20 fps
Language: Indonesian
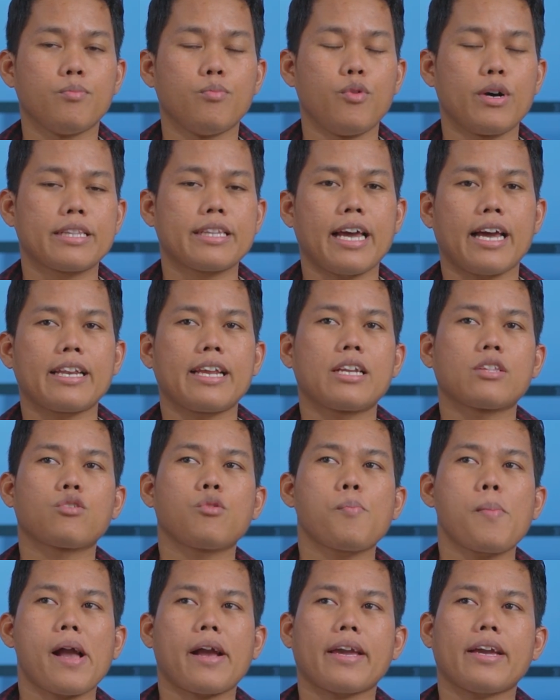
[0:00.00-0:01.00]
buat kalian
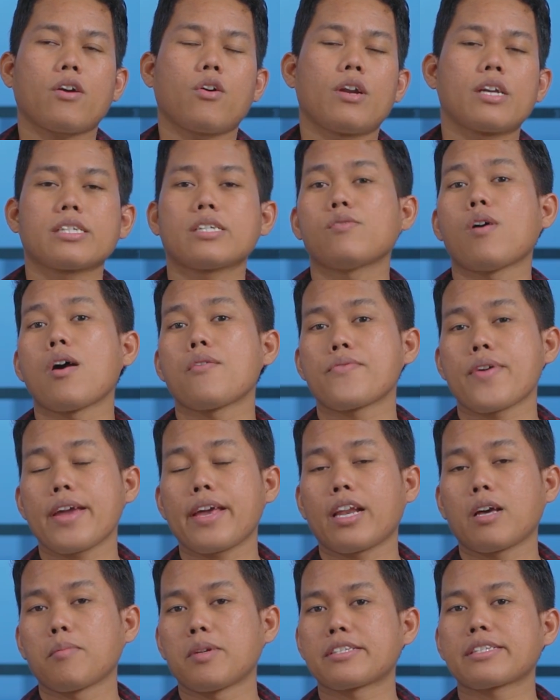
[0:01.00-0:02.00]
tuh pakai koneksi
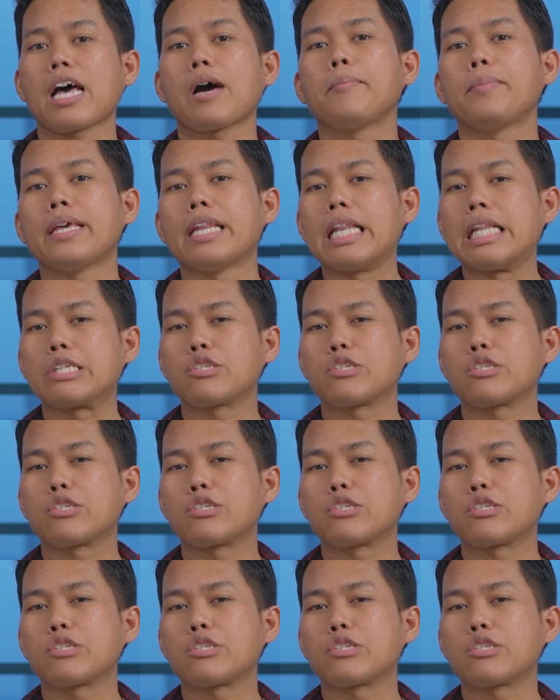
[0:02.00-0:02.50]
wifi yang lebih stabil